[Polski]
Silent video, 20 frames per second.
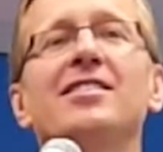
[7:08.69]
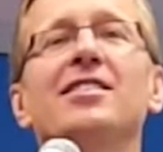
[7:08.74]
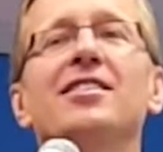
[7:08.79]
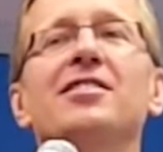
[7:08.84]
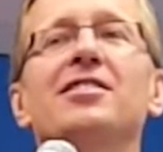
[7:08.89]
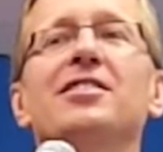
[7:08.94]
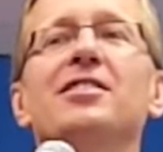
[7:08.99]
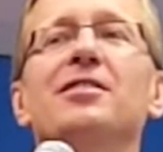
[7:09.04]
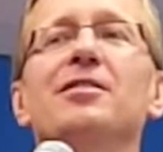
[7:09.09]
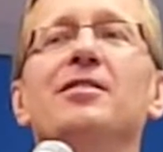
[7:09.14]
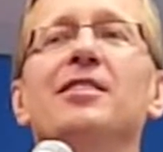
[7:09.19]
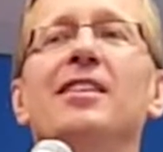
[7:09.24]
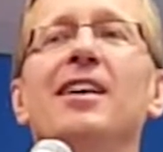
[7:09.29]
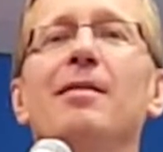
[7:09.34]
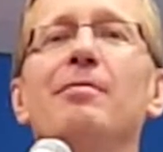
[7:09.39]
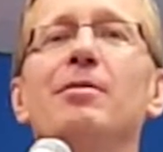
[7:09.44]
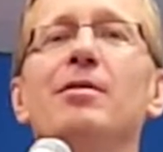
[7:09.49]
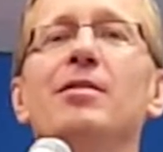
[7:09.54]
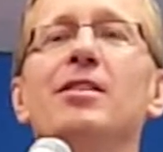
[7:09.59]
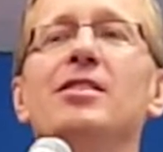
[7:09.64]
Oto
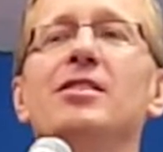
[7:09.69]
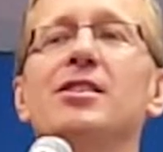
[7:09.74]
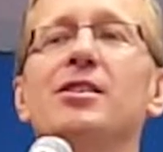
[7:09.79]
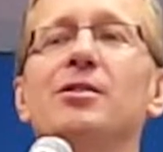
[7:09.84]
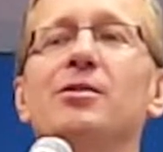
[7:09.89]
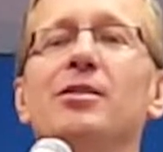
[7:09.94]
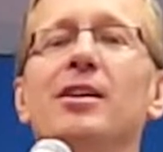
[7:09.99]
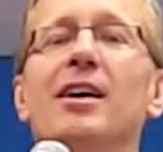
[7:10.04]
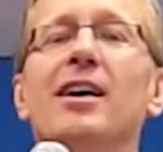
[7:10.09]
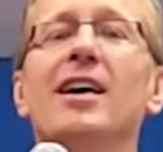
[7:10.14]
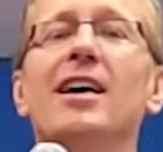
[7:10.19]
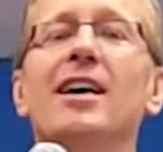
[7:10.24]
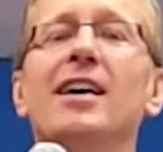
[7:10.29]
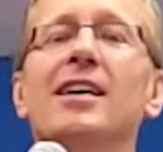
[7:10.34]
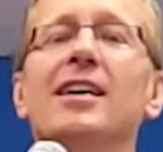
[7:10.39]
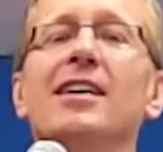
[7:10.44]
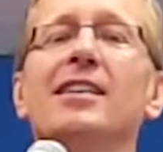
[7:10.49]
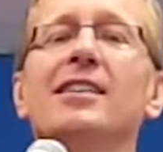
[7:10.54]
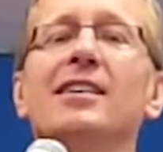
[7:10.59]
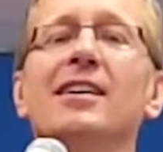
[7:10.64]
się diabeł
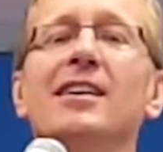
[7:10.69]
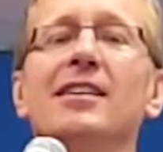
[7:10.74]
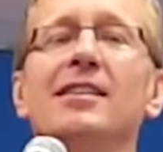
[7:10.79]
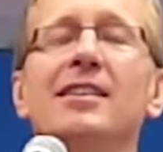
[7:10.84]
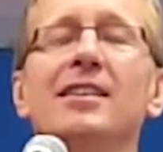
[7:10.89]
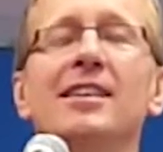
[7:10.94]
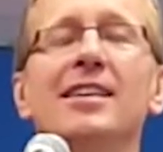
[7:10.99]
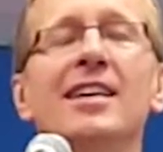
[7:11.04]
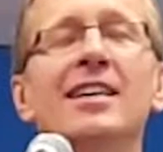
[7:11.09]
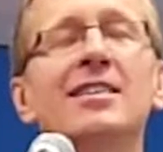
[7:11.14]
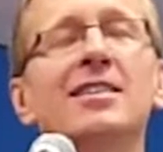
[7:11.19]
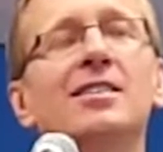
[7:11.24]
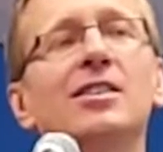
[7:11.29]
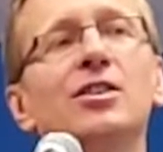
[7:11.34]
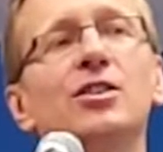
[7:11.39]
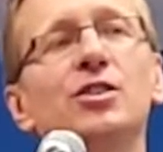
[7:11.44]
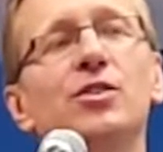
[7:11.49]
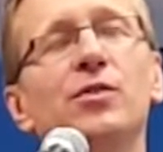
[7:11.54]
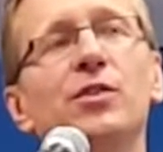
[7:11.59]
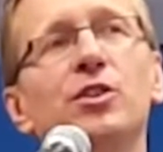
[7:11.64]
licytuje. Kiedy
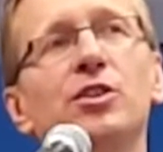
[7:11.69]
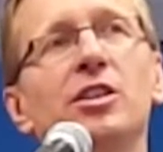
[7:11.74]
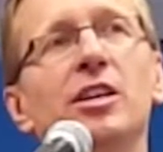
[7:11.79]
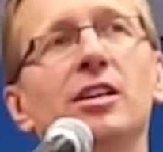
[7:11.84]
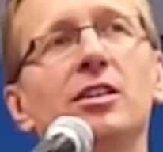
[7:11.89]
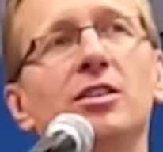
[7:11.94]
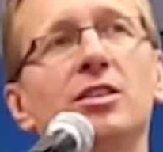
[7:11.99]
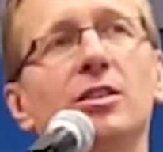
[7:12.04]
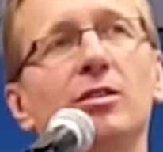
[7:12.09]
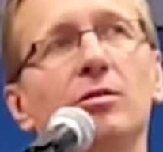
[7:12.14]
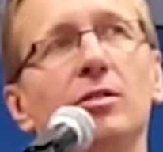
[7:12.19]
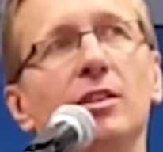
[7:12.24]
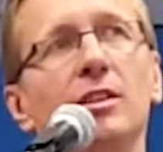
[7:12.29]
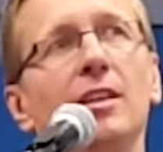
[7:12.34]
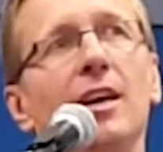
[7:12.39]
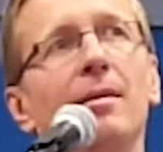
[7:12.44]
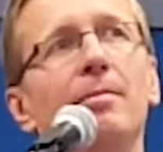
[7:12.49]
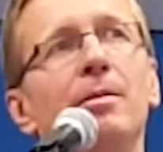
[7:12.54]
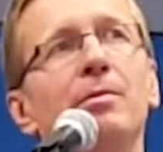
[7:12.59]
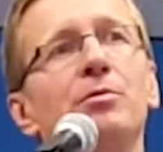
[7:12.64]
jesteś
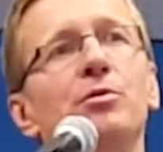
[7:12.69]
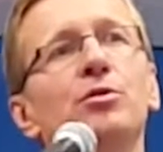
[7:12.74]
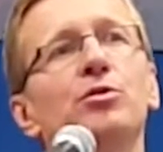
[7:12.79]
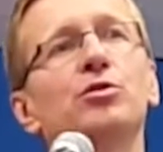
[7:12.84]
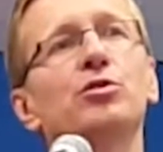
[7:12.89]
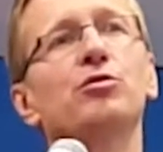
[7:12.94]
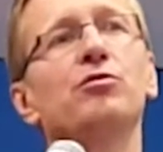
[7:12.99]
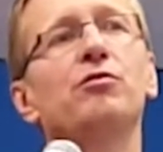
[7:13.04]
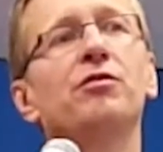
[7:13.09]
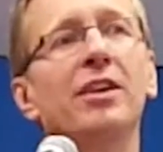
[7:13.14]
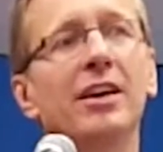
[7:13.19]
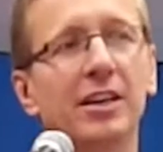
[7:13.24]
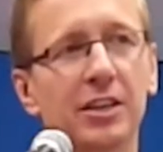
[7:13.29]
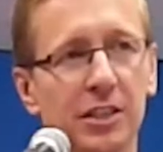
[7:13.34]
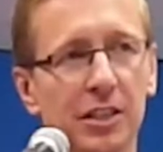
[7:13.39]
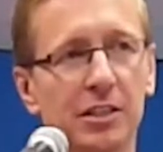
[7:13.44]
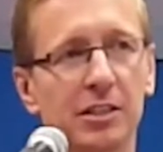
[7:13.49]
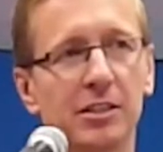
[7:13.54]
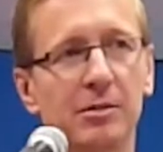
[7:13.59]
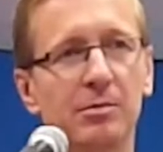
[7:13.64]
zwycięzcą i diabeł już
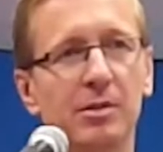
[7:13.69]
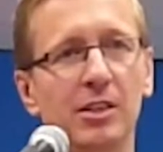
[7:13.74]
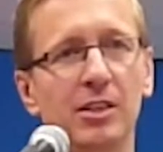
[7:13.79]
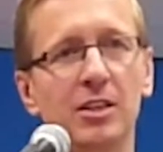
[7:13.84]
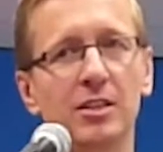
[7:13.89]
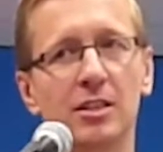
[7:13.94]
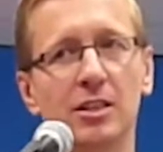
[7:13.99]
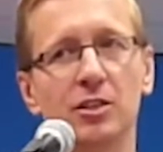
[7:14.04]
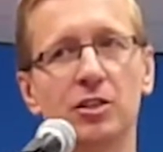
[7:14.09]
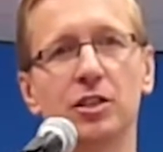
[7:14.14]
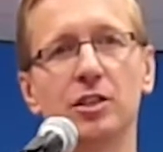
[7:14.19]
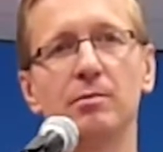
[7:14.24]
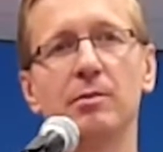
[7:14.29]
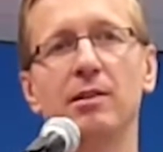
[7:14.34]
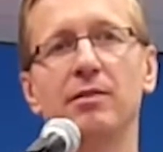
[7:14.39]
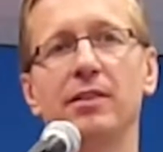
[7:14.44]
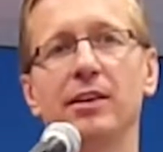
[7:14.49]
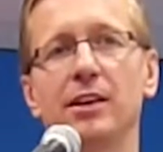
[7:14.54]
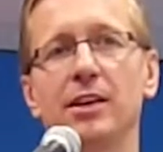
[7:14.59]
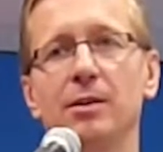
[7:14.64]
wie, że ciebie nie
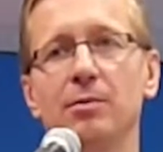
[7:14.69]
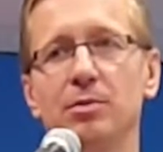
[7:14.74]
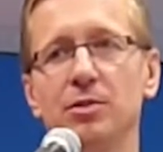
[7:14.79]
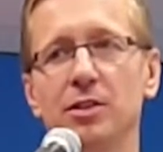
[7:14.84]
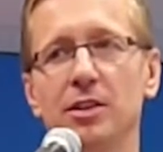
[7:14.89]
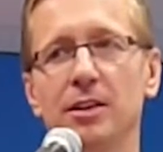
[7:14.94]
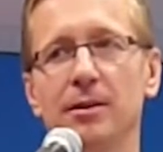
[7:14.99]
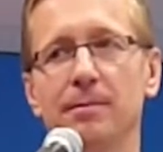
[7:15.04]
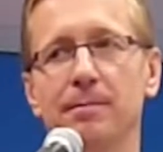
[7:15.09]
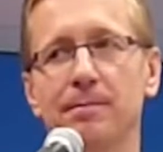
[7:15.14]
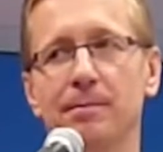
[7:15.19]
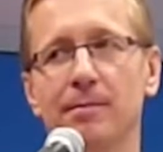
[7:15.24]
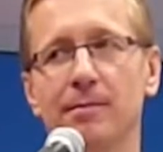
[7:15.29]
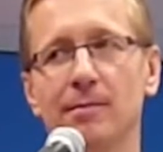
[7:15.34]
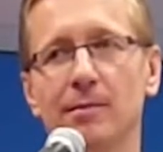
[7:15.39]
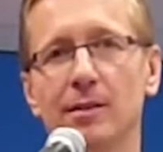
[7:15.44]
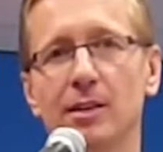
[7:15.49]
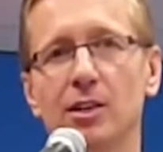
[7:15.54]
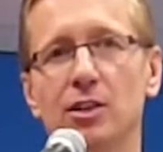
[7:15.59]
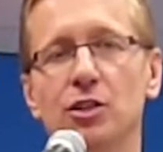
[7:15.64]
zatrzyma w
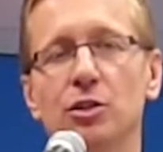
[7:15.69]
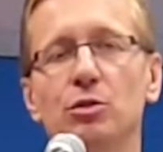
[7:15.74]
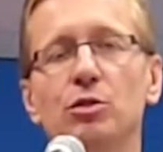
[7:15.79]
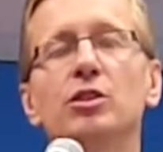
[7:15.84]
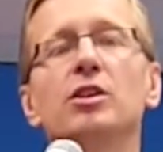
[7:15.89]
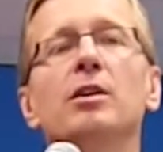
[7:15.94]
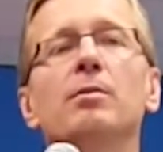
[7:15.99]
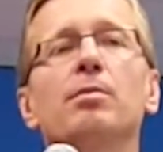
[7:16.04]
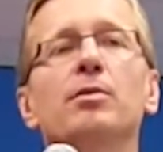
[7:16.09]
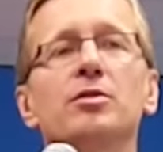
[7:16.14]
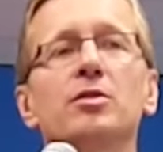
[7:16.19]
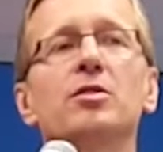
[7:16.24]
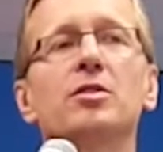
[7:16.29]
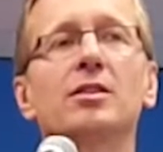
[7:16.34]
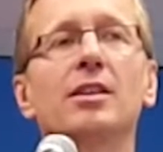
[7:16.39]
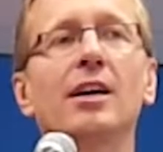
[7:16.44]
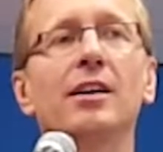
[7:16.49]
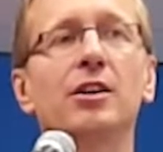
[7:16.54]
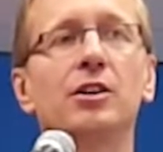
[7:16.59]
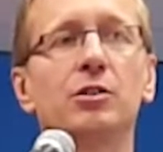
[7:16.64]
Egipcie, że już
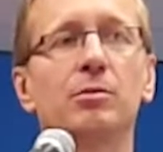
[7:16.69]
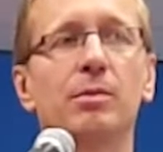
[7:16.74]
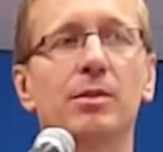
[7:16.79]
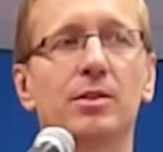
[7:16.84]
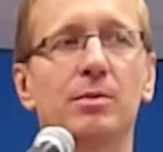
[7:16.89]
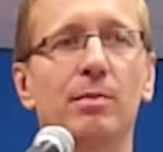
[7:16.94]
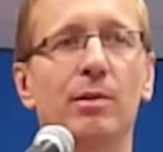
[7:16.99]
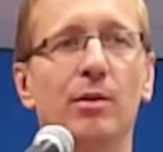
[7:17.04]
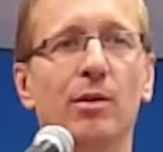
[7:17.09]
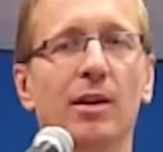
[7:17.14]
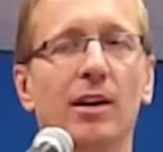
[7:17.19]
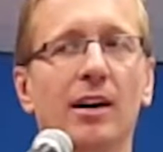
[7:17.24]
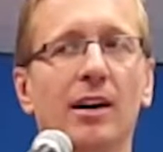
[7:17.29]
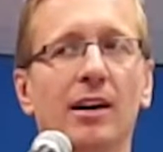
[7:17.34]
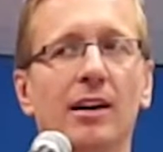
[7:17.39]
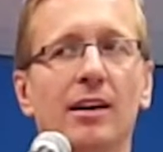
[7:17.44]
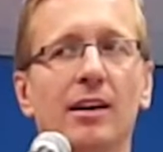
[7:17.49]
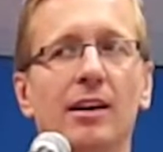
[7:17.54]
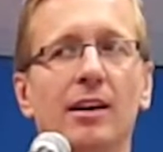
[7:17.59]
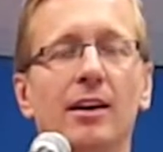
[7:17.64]
nie pozostaniesz bez
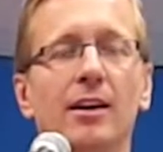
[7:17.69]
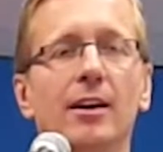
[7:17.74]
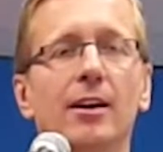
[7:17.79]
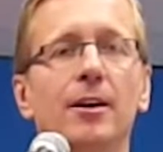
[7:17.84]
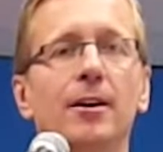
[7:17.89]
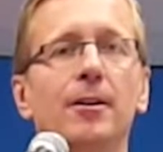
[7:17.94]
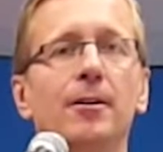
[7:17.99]
Boga,